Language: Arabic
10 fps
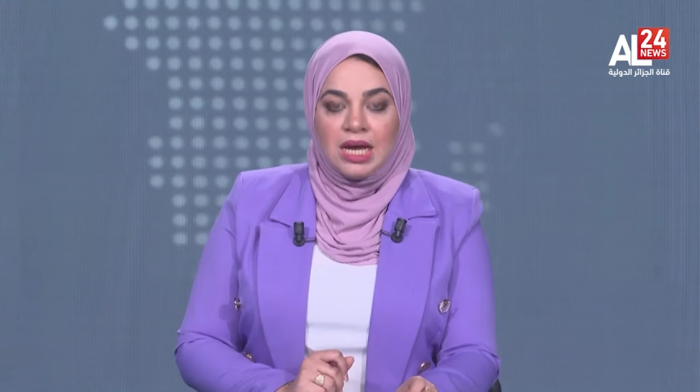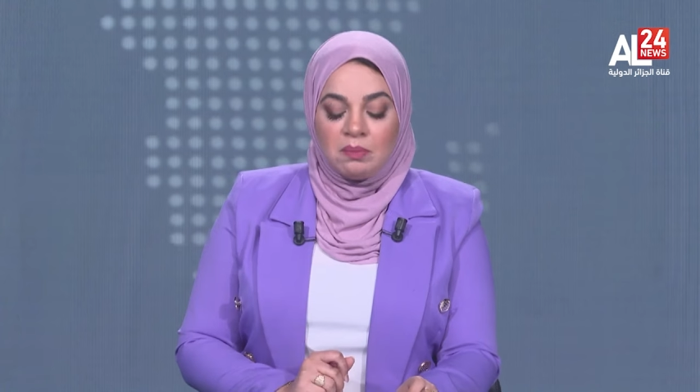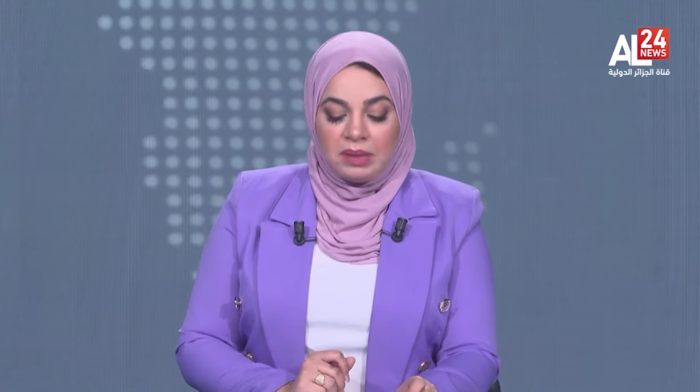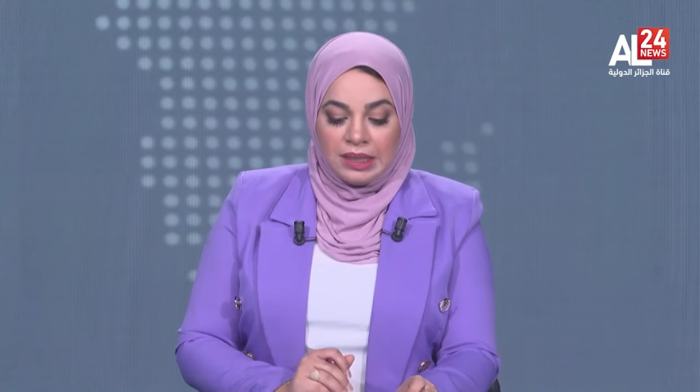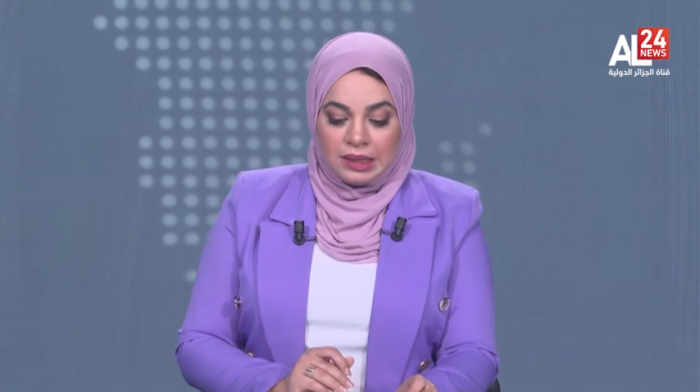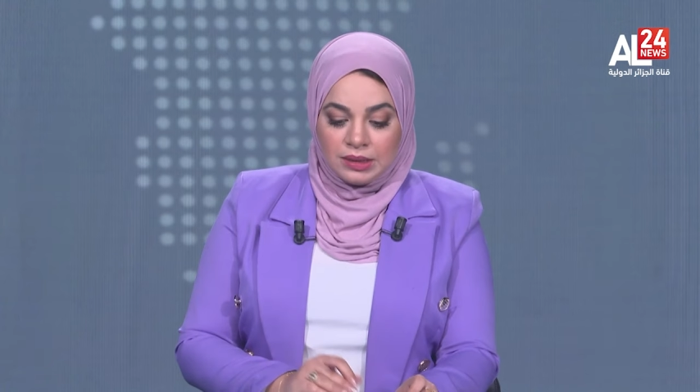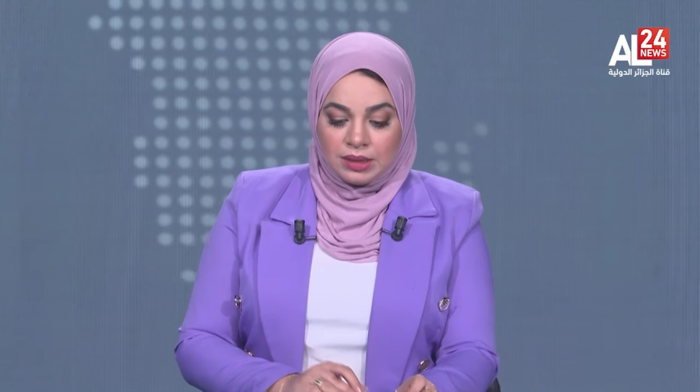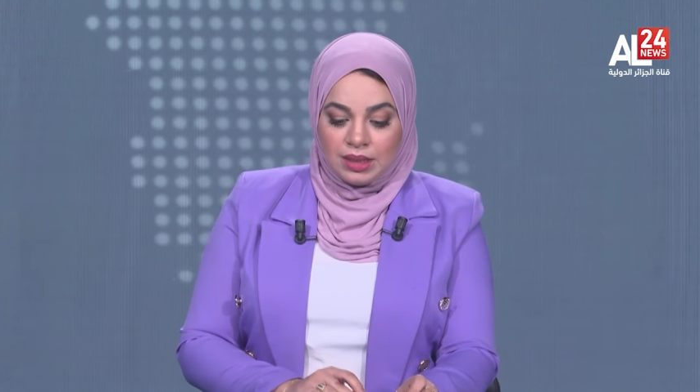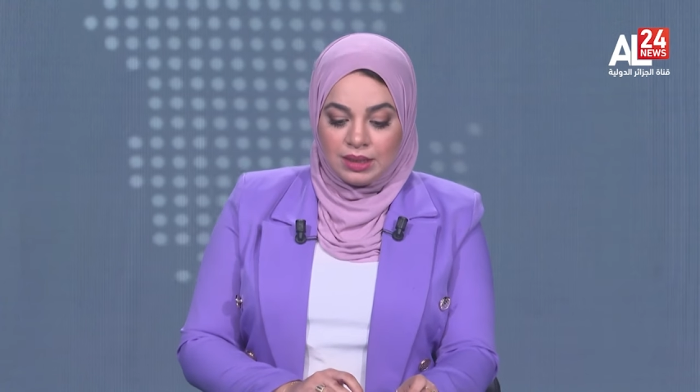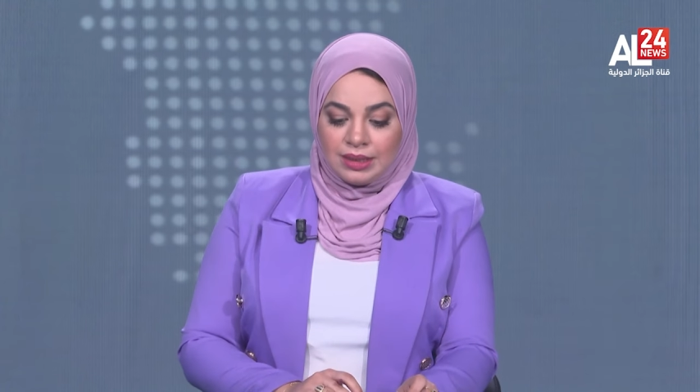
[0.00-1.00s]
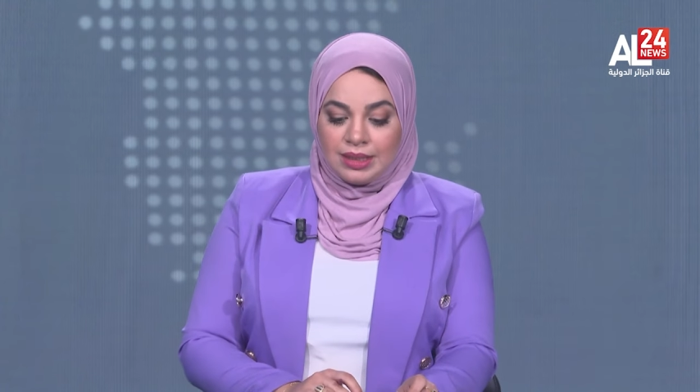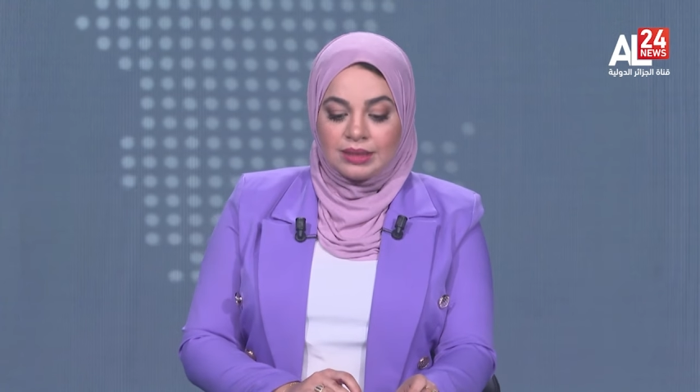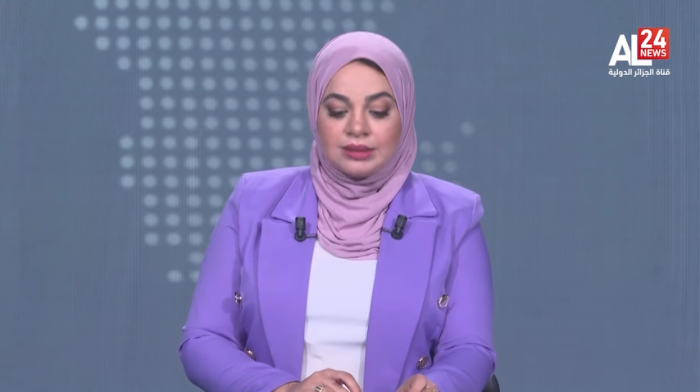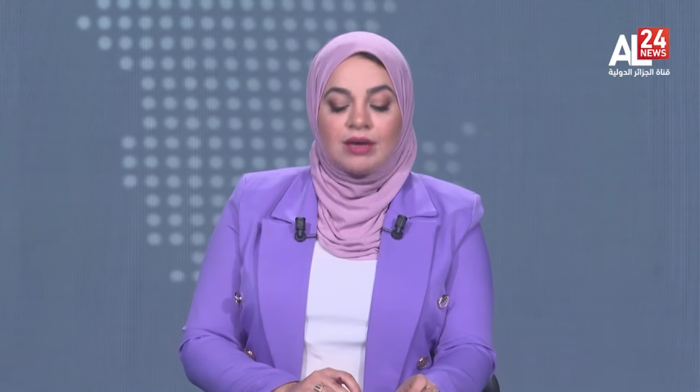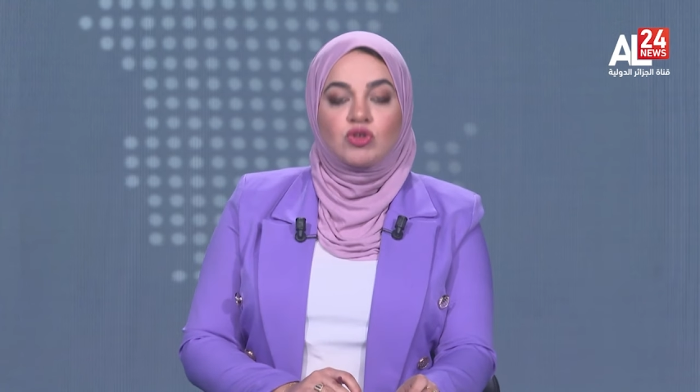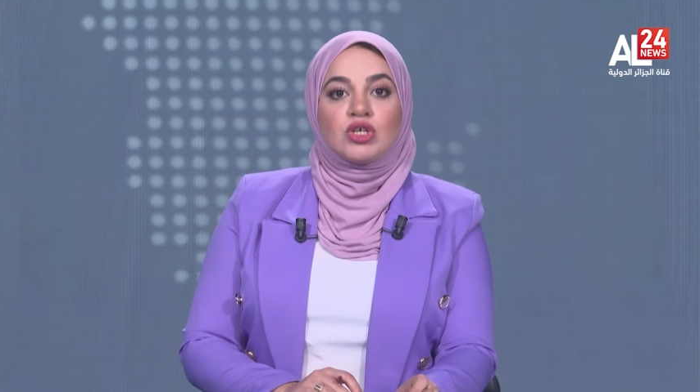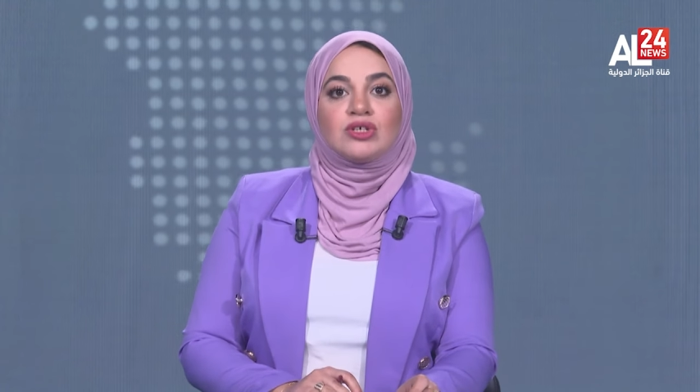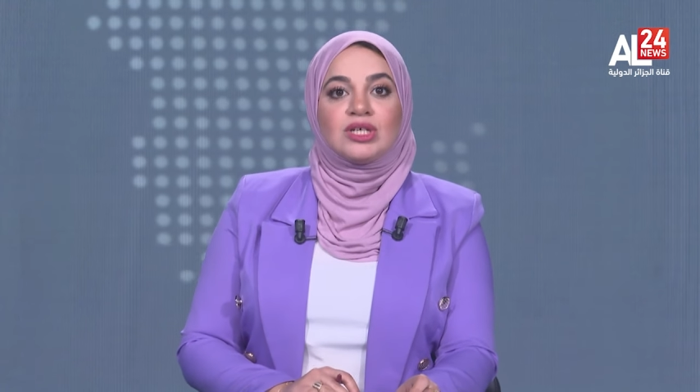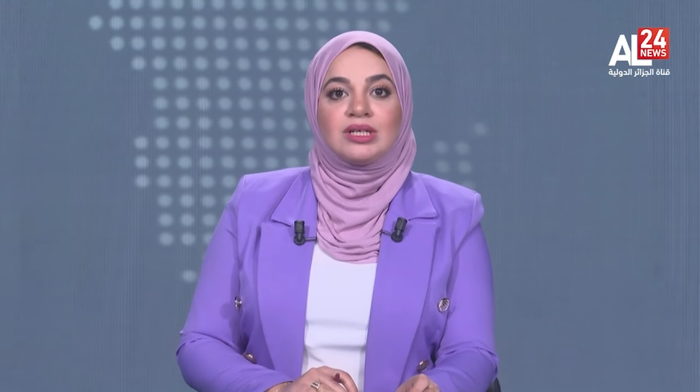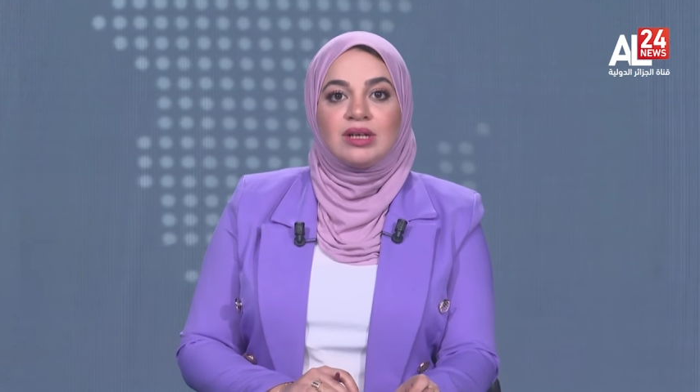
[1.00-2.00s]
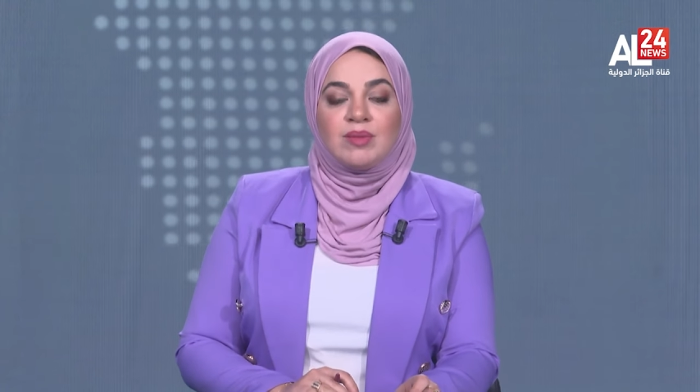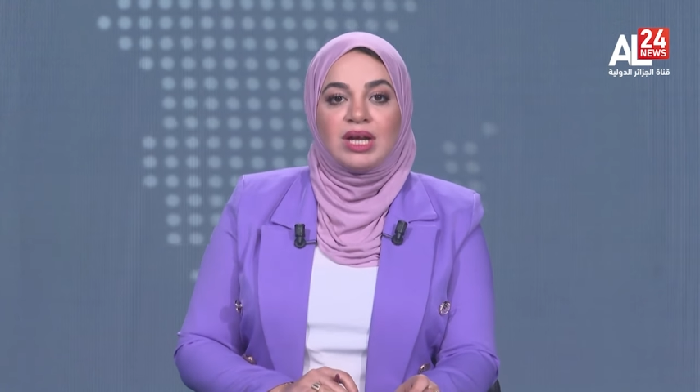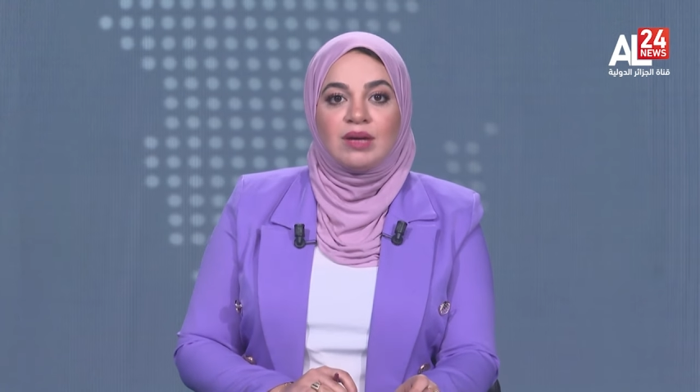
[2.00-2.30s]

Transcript: بلغت خلال 11 شهرا من